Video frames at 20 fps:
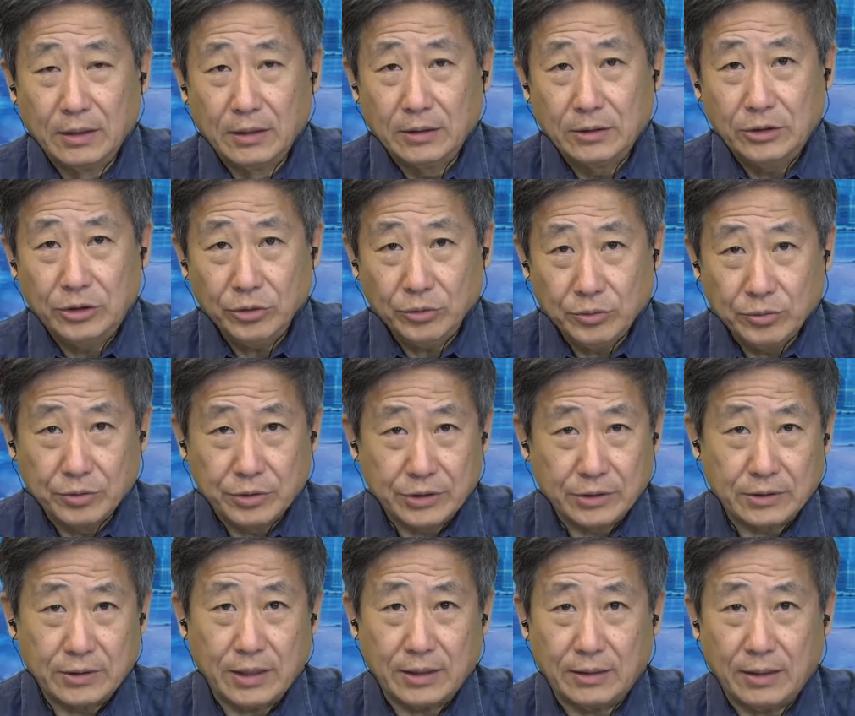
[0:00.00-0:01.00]
就是
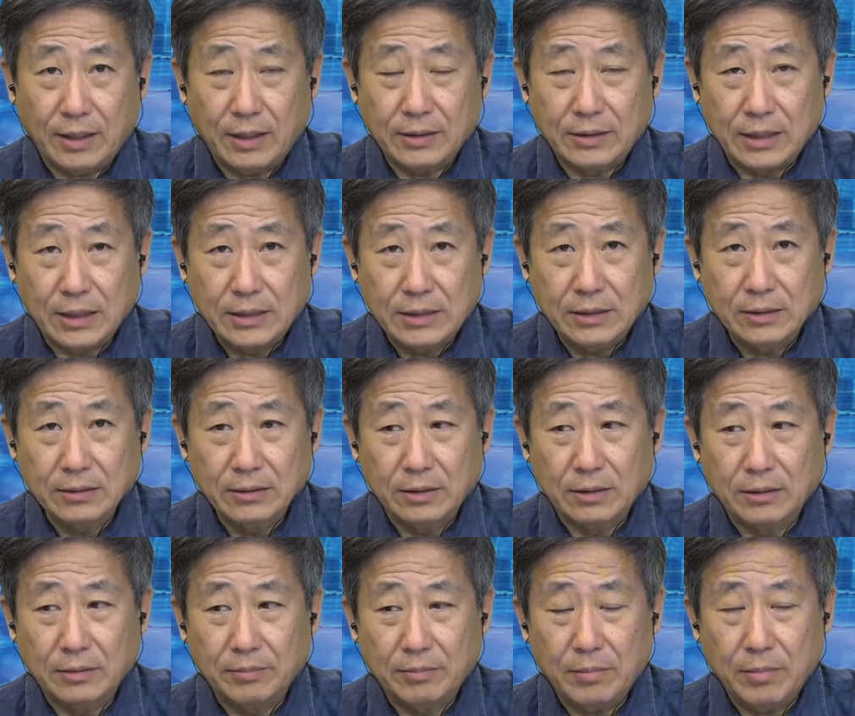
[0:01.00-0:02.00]
在他年轻
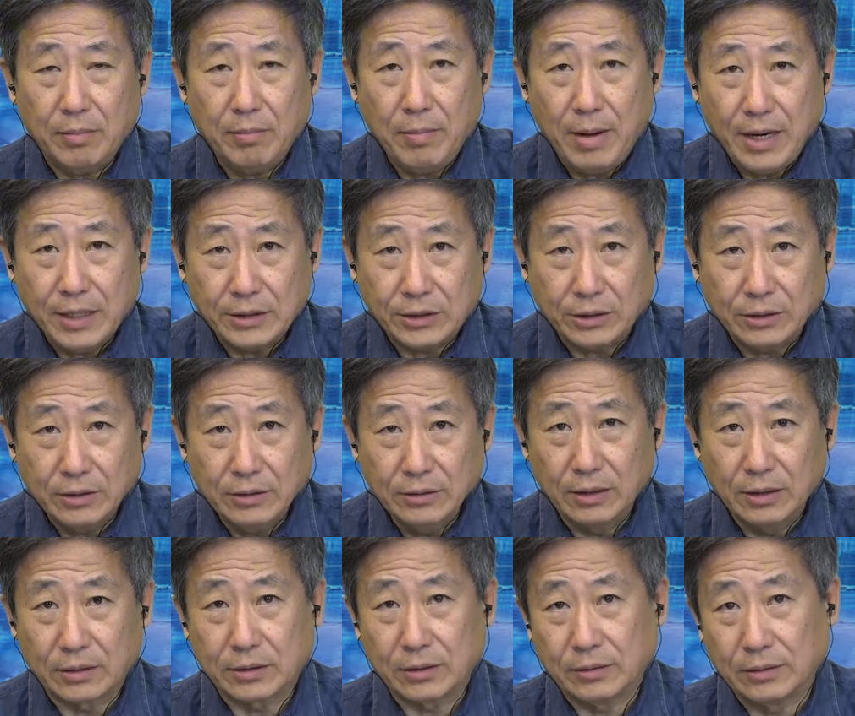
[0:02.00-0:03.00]
的卖车的
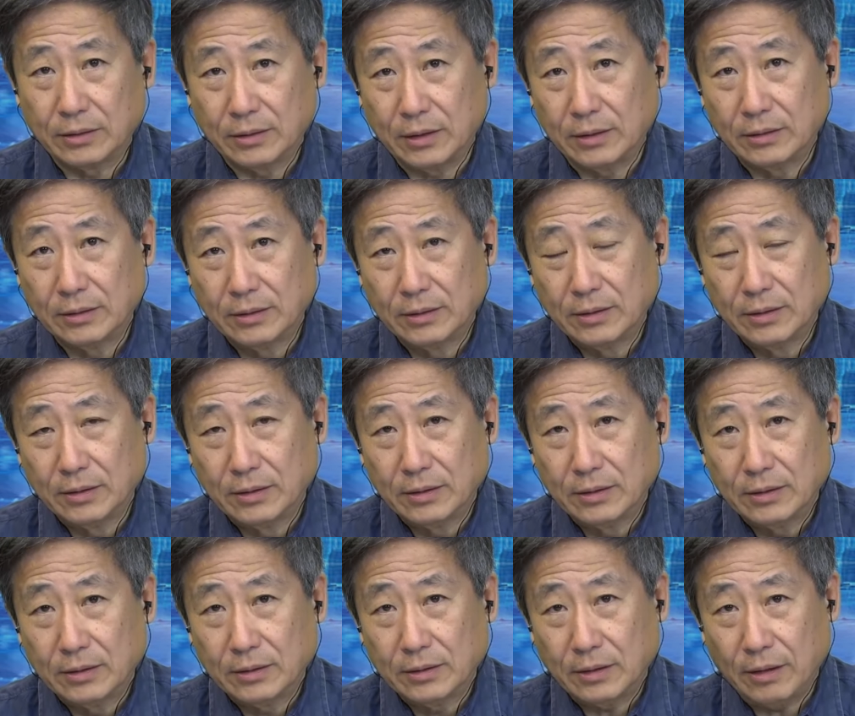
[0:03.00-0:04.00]
时候呢，
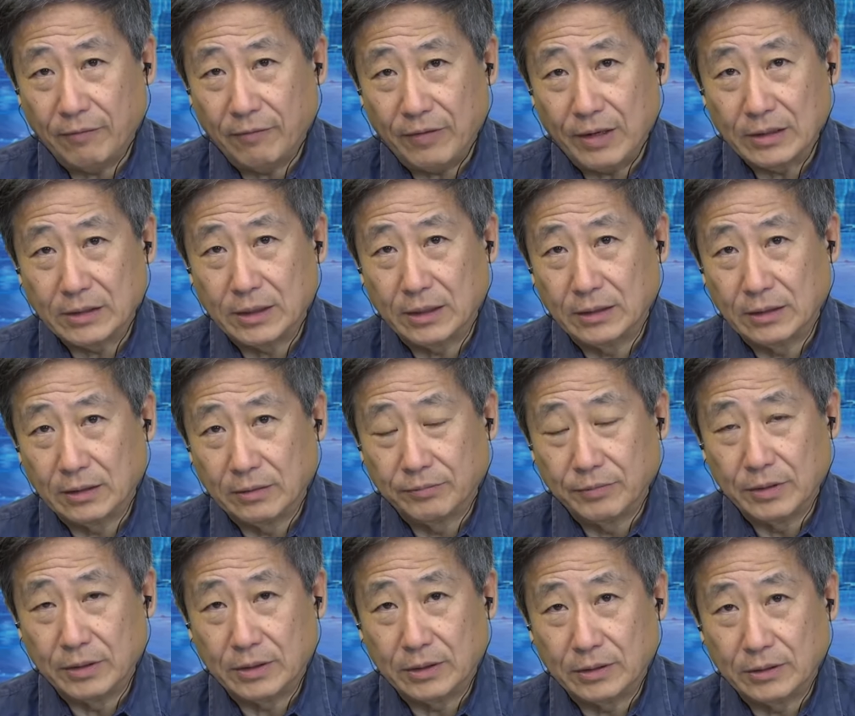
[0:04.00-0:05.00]
他发现一个问
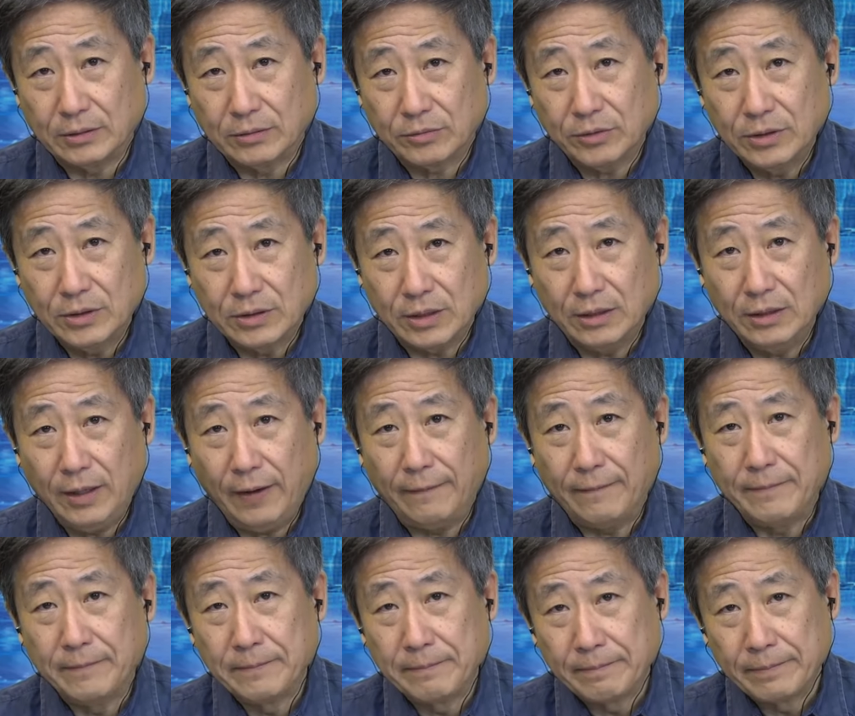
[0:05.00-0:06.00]
题。所以人呢，
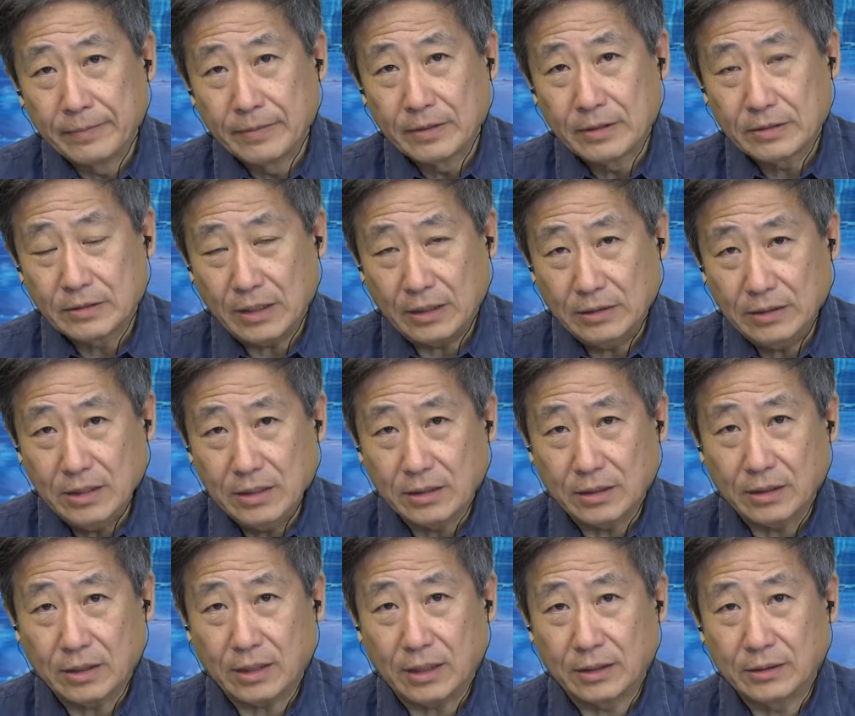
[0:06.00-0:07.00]
在任何
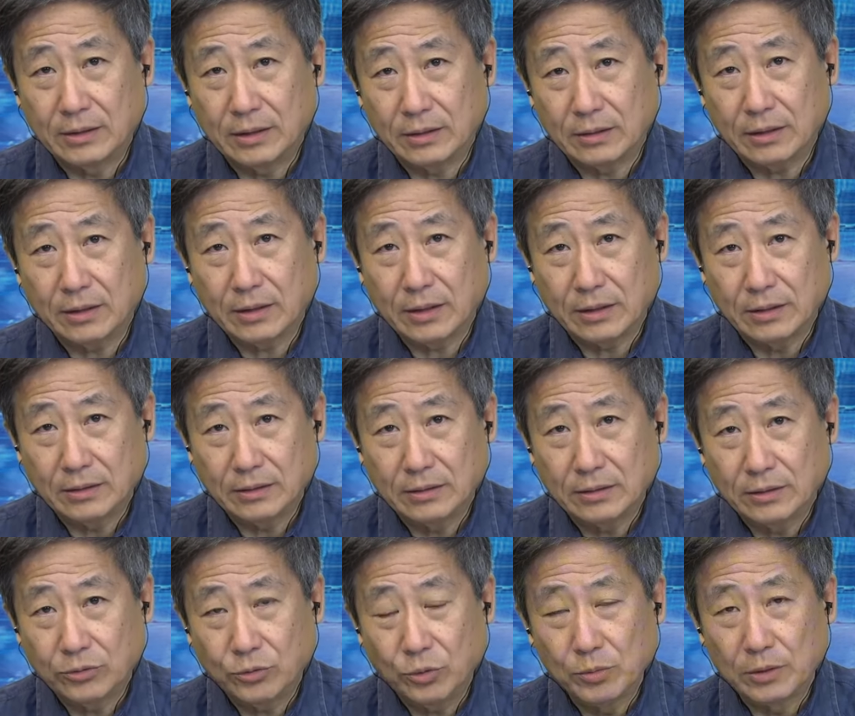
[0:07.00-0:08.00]
行业，他肯
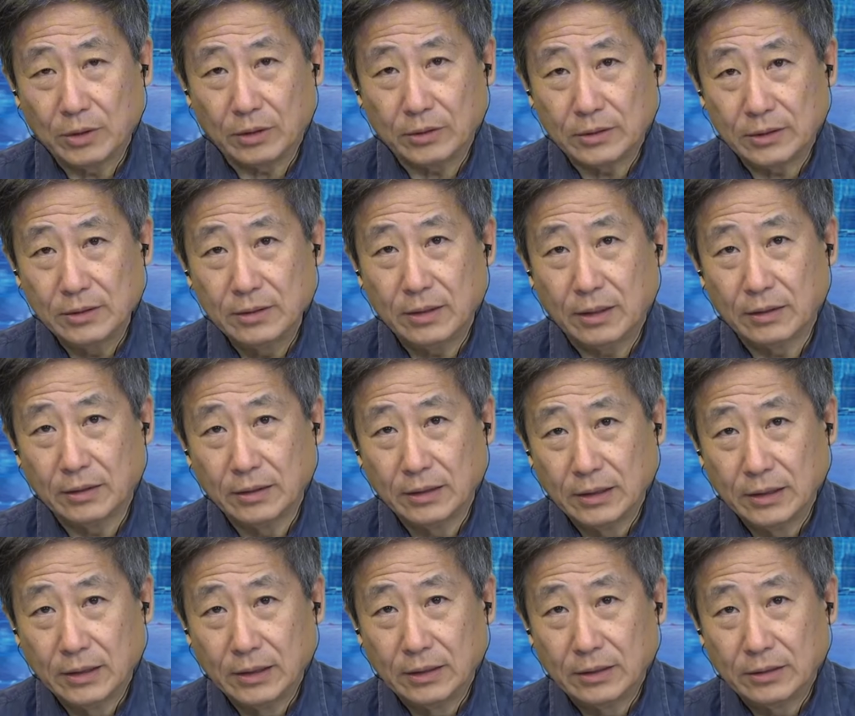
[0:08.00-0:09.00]
动脑筋呢，
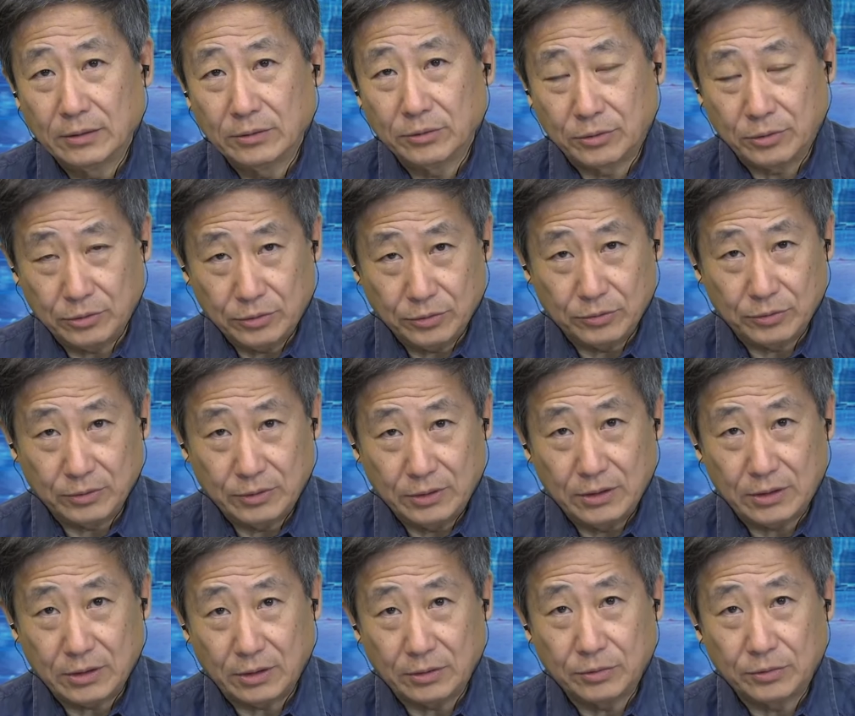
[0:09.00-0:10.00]
有时候就容易
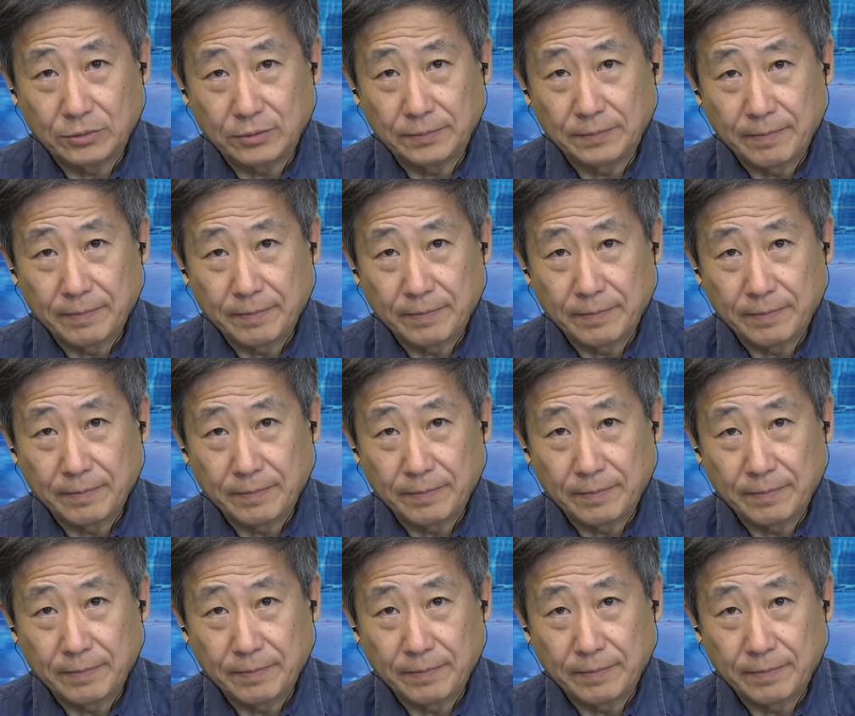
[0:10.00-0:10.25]
成功。